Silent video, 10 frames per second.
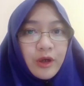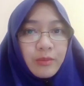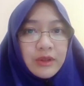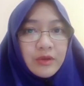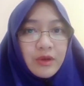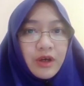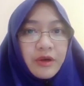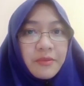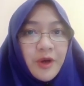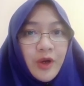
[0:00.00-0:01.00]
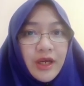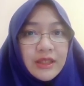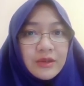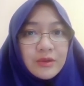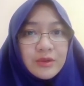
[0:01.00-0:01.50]
warahmatullahi
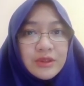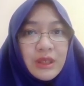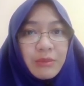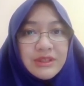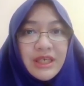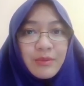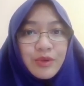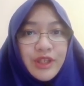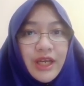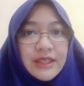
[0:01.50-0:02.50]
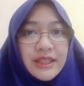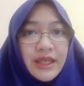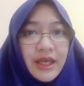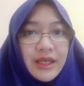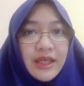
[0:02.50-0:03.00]
wabarakatuh Nama saya Putri
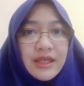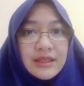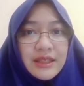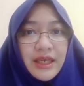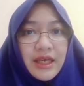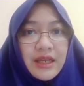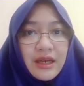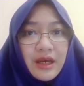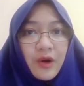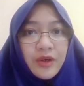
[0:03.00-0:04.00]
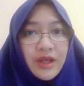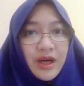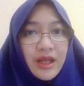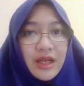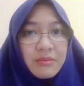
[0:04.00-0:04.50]
Asteria dan saya adalah owner
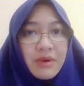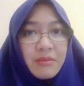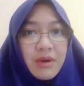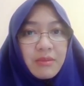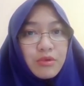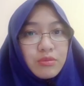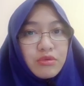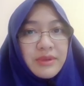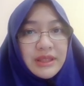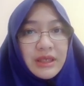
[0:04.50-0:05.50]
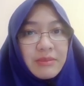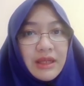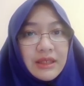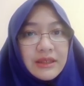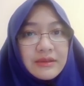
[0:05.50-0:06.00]
dari Baba Bubu Terbang.